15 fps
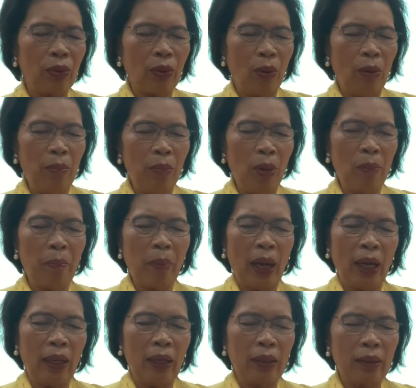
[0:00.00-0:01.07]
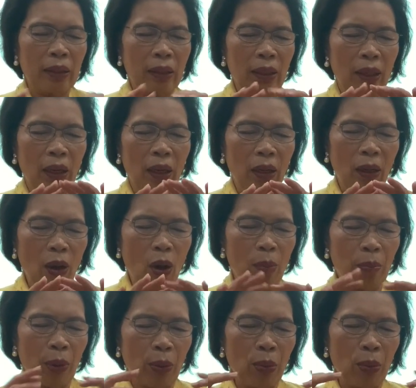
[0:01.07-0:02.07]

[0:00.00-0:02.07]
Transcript: ตุ้มลงไปล้อมร